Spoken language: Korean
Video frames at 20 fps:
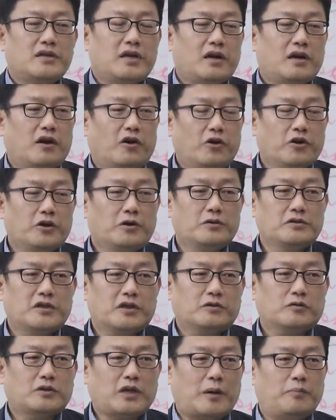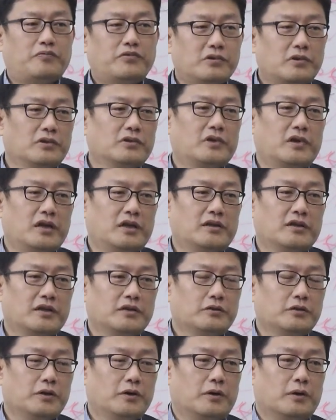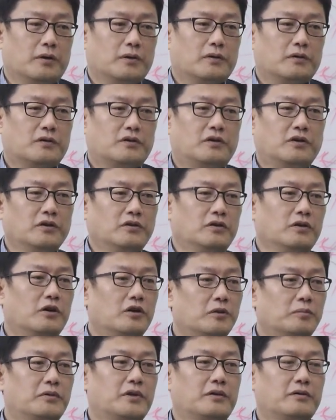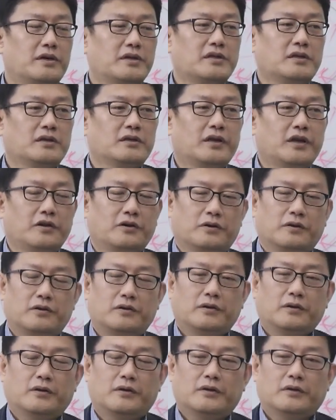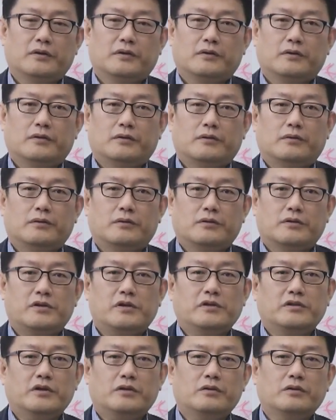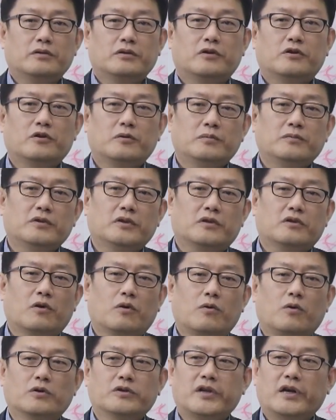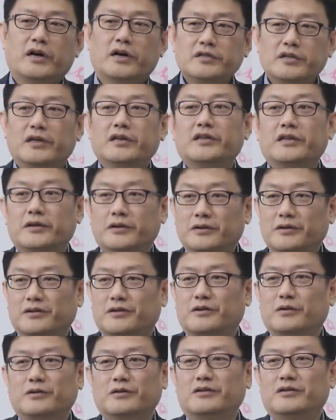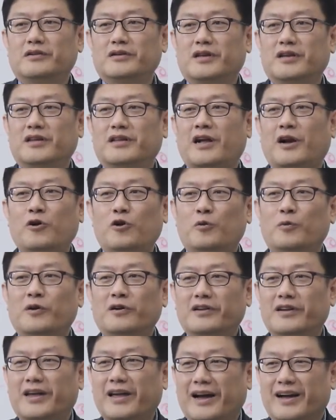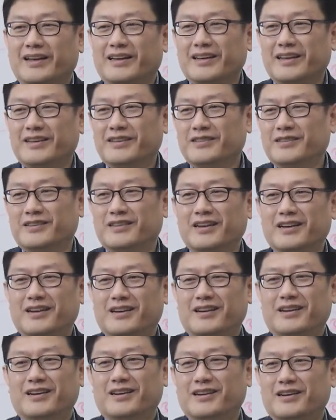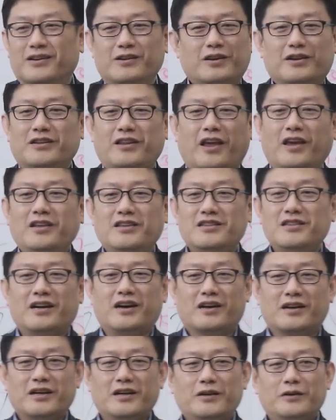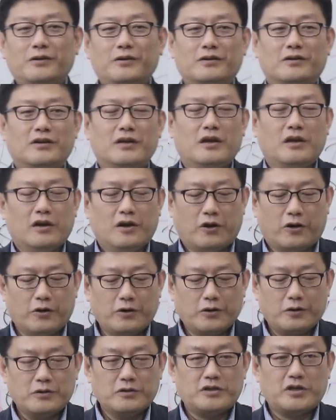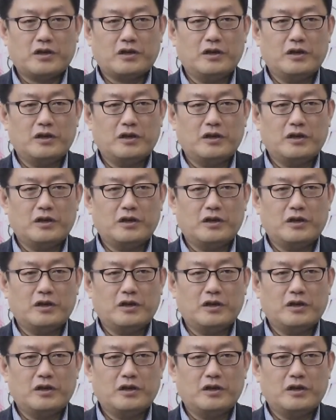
제가 어려운 책도 다 풀어드리는데도요 그것도 어렵다고 하시는데요 어, 실제로는 여러분이 더 고생하셔야 돼요. 그거 그렇게 날로 먹는 게 아니에요. 그렇게 돼 있질 않아요. 어려운